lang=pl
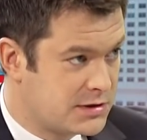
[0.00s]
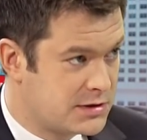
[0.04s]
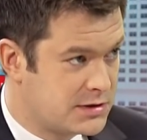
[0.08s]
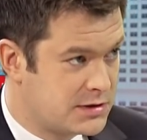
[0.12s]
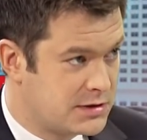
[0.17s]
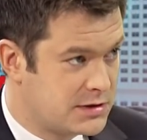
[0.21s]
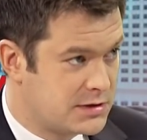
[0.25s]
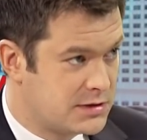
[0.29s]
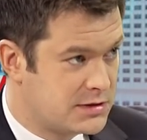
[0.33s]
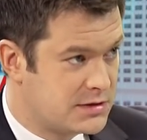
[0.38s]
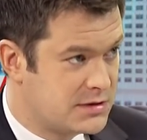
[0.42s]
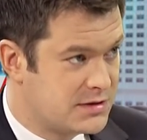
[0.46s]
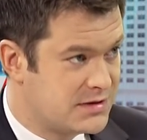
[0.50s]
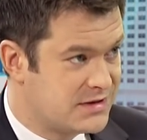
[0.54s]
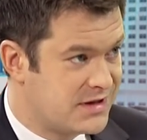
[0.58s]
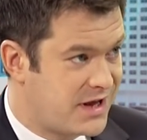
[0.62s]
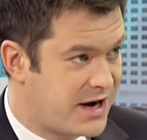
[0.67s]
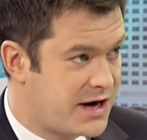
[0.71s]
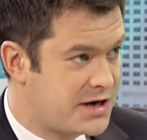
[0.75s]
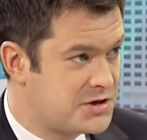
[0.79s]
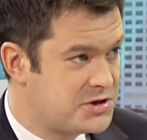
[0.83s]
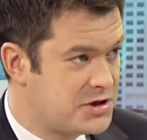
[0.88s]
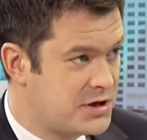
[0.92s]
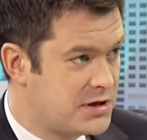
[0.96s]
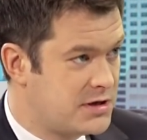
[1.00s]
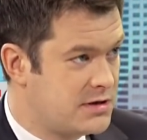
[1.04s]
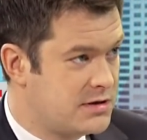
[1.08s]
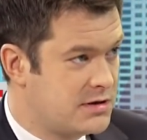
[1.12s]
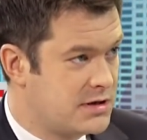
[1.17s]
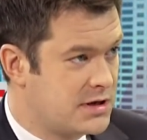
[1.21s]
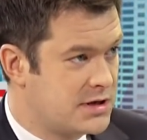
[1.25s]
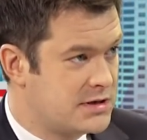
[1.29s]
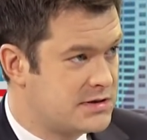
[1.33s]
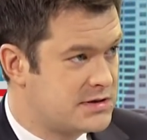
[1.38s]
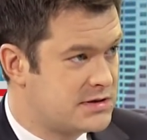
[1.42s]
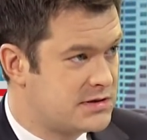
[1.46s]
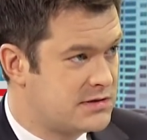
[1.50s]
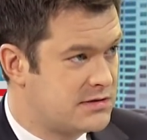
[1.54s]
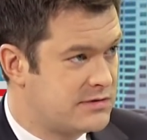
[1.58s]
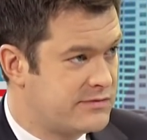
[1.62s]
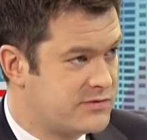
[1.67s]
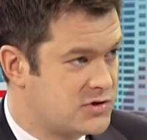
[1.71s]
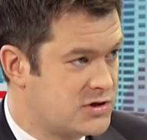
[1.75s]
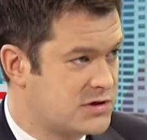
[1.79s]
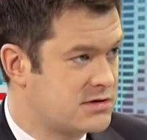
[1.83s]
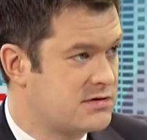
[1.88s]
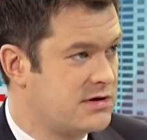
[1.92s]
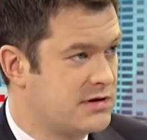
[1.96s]
Y, na razie jest,
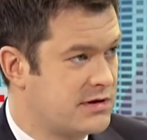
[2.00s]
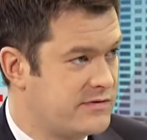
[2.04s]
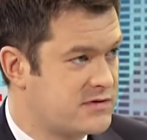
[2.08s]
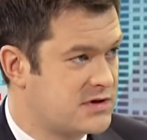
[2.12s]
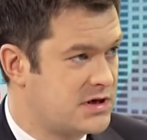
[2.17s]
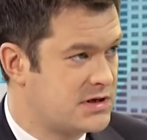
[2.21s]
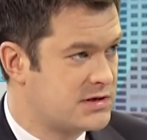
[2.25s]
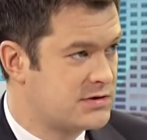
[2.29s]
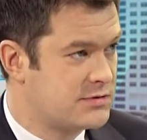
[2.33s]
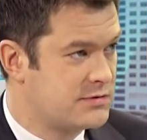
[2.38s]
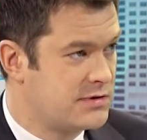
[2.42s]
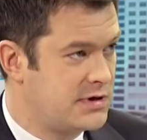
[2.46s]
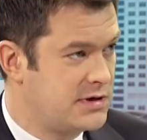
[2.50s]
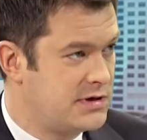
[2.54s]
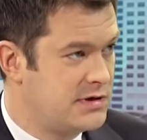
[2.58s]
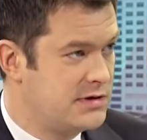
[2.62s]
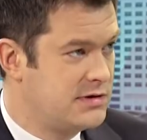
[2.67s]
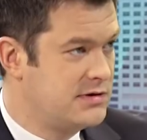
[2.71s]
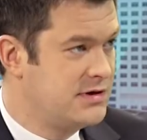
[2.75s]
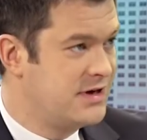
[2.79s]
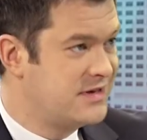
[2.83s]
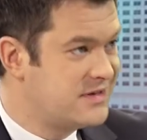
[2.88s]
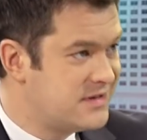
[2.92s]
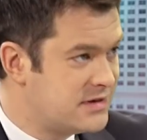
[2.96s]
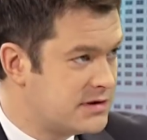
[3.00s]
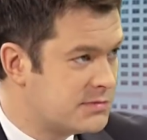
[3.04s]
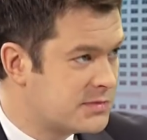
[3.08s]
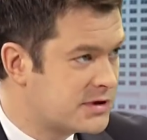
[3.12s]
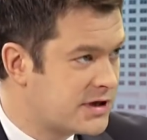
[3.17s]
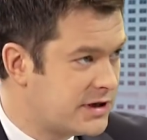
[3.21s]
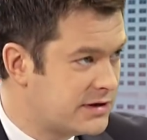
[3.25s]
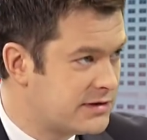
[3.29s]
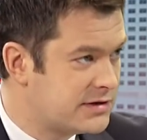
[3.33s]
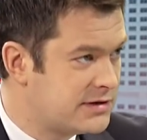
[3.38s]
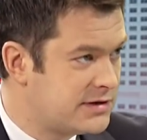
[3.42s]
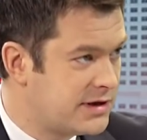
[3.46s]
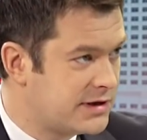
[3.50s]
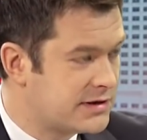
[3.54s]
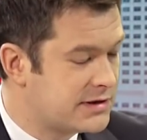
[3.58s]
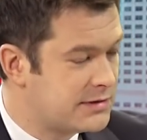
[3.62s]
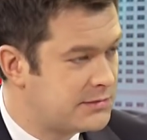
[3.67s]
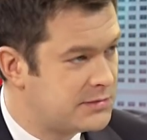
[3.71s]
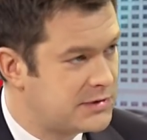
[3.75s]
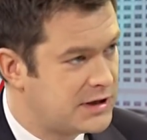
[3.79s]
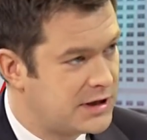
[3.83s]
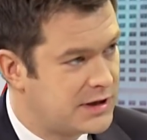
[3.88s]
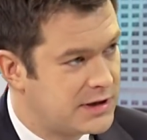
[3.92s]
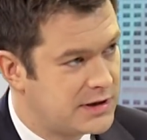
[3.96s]
wszystko na to wskazuje, jedynym
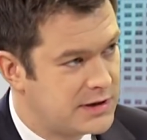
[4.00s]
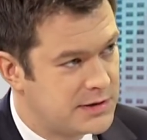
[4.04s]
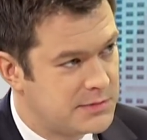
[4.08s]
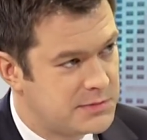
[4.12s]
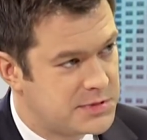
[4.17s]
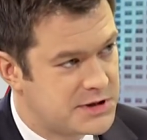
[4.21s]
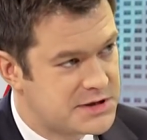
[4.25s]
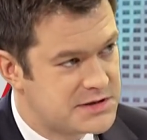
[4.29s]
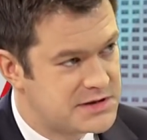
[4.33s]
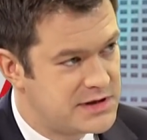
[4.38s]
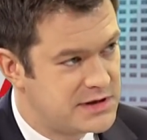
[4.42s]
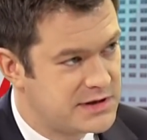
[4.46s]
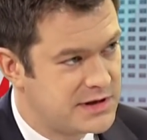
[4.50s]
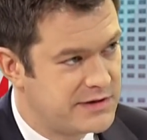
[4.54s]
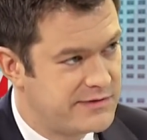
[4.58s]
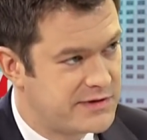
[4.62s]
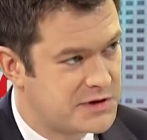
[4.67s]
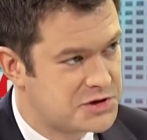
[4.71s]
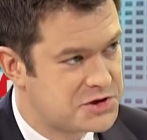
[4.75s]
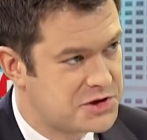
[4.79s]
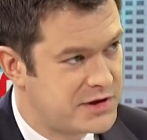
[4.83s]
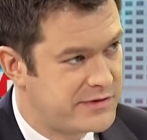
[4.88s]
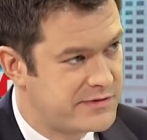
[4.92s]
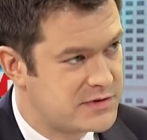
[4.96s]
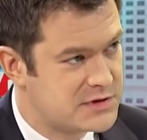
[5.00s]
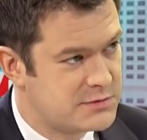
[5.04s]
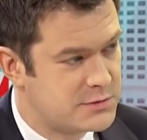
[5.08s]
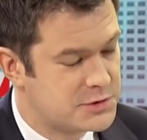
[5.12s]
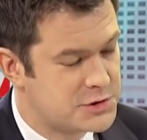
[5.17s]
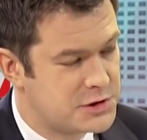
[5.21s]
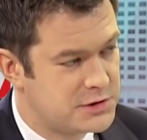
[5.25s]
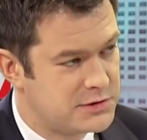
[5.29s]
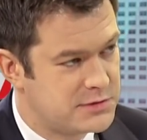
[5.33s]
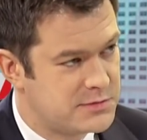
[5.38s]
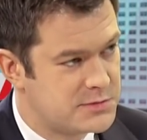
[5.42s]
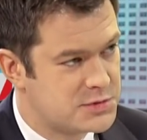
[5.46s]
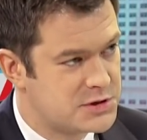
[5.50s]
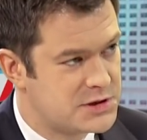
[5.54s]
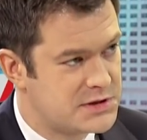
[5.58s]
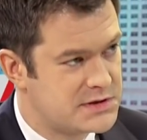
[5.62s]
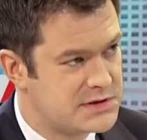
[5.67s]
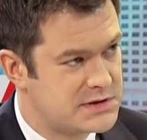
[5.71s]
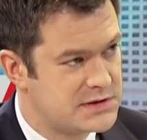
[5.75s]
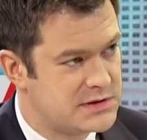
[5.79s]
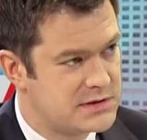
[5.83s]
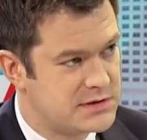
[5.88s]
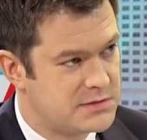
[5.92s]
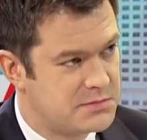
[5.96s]
kandydatem na prezydenta Warszawy zgłoszonym
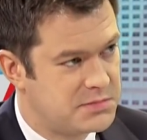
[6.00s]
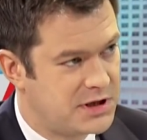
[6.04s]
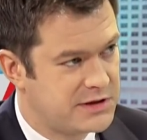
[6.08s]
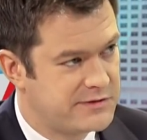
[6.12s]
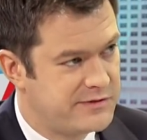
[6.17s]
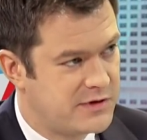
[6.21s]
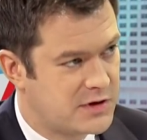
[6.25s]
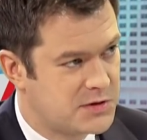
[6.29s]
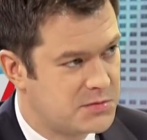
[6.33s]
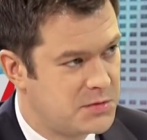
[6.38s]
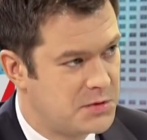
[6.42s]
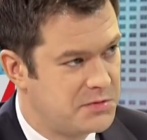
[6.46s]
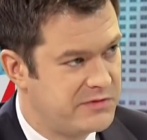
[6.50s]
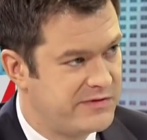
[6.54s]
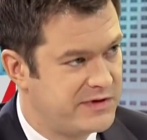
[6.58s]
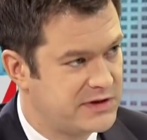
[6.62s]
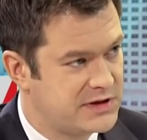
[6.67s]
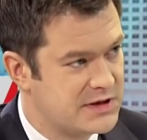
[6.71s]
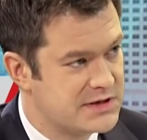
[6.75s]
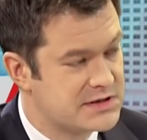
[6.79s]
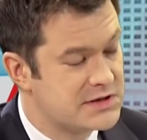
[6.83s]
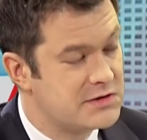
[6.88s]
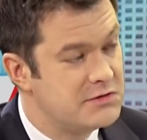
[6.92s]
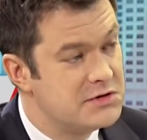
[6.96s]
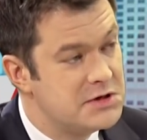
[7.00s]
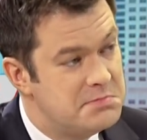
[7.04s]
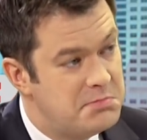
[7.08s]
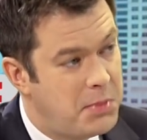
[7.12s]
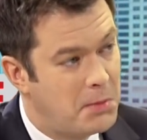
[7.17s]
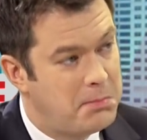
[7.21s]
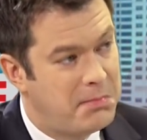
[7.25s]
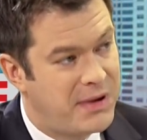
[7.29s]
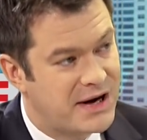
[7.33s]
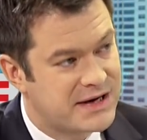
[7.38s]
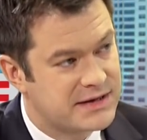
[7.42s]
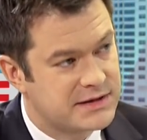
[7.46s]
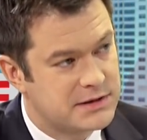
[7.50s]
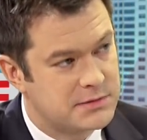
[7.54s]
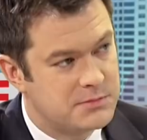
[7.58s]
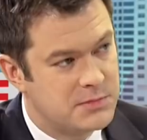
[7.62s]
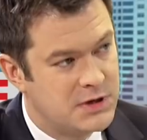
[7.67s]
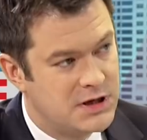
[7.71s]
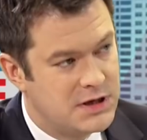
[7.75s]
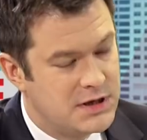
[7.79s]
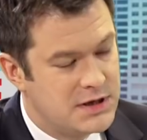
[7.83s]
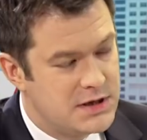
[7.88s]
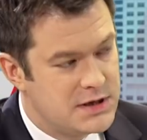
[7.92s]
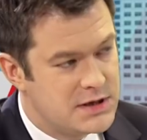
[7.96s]
przez Platformę Obywatelską i popartym
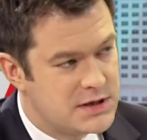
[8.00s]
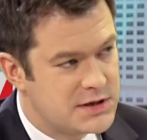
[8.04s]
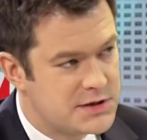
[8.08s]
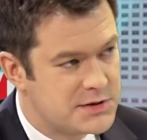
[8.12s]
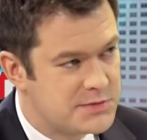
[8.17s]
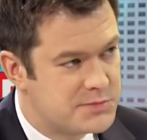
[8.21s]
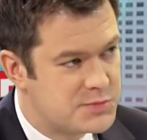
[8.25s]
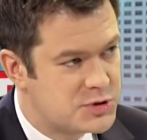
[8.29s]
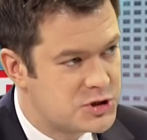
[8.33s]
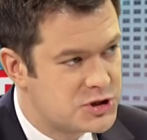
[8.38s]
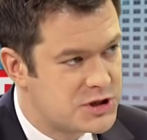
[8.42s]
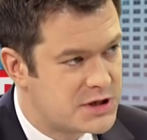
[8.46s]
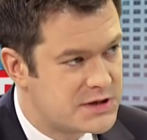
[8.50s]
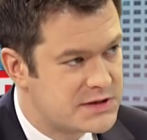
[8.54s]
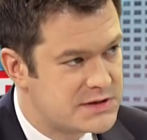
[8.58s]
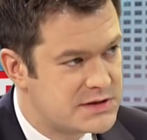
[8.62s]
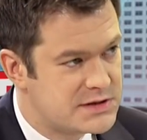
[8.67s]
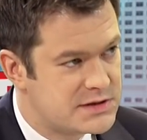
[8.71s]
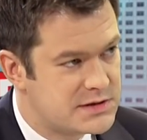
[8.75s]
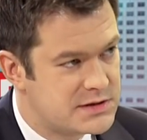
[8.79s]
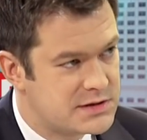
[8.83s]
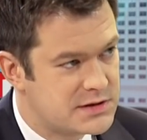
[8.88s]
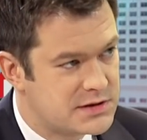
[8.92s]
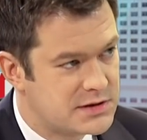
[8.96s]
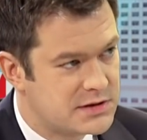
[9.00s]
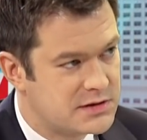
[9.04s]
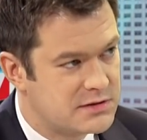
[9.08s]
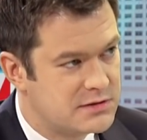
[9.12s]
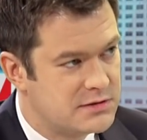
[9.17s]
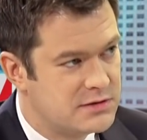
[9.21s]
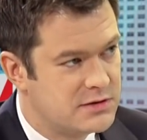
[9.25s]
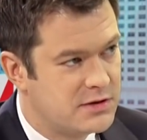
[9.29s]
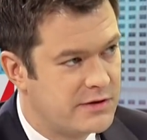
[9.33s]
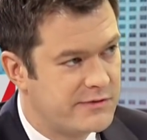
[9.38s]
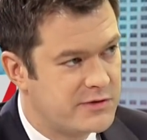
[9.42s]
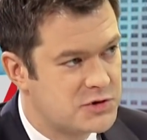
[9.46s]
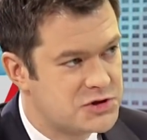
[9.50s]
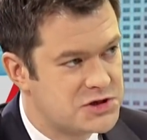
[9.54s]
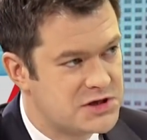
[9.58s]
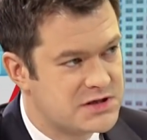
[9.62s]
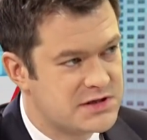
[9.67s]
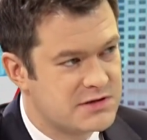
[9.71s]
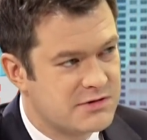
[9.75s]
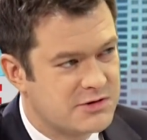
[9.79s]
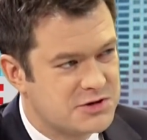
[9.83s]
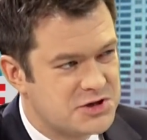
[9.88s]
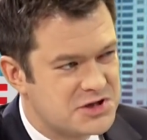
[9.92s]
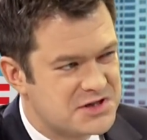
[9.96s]
y, przez y,
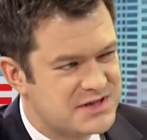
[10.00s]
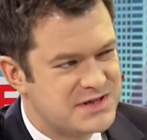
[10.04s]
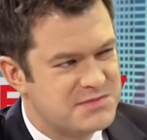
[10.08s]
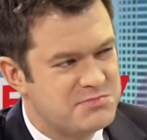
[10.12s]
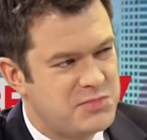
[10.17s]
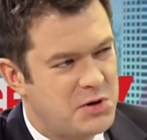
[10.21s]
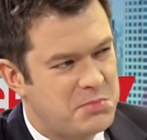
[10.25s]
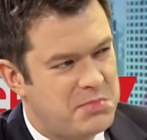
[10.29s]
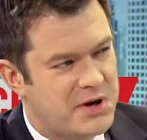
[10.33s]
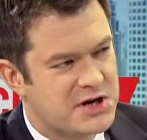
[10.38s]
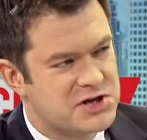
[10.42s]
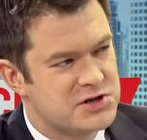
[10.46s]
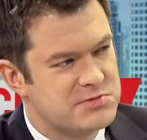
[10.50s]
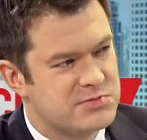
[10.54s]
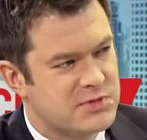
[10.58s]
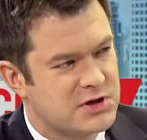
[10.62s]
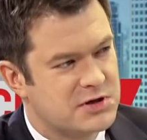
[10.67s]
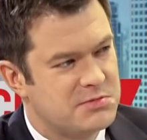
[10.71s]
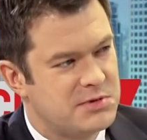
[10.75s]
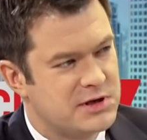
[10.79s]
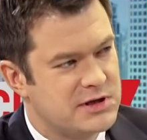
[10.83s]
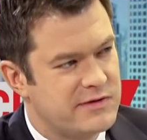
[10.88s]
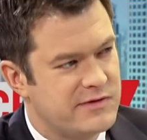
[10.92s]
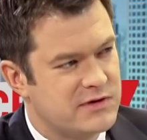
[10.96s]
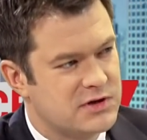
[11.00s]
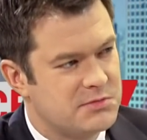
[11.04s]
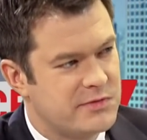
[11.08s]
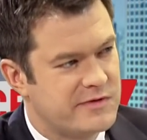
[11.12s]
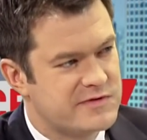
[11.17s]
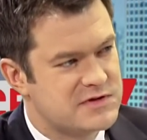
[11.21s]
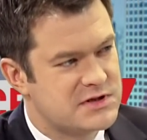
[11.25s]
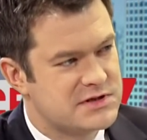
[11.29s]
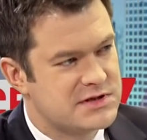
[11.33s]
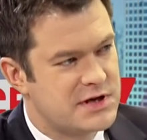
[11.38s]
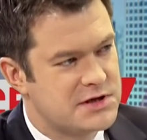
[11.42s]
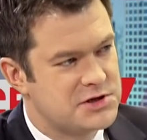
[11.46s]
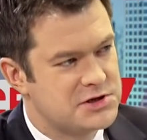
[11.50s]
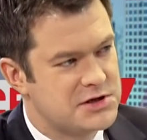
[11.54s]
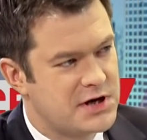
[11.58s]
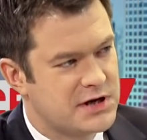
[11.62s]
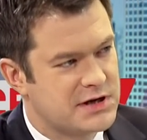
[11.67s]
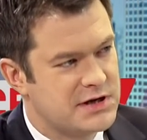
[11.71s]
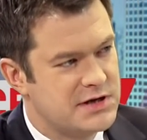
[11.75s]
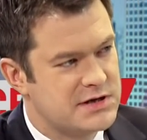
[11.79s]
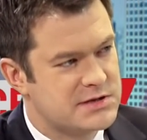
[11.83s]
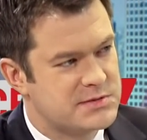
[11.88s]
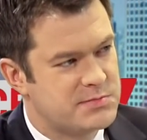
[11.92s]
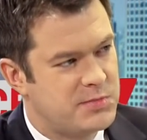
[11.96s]
Nowoczesną. Chociaż z tym poparciem to chyba nie wiadomo w zasadzie
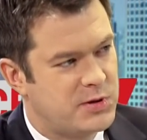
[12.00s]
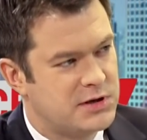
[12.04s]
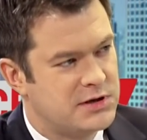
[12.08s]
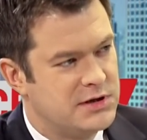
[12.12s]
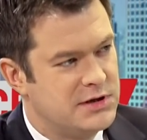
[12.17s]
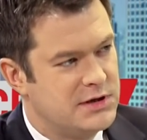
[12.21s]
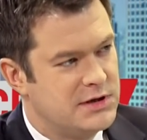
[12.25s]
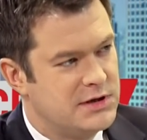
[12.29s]
jak jest po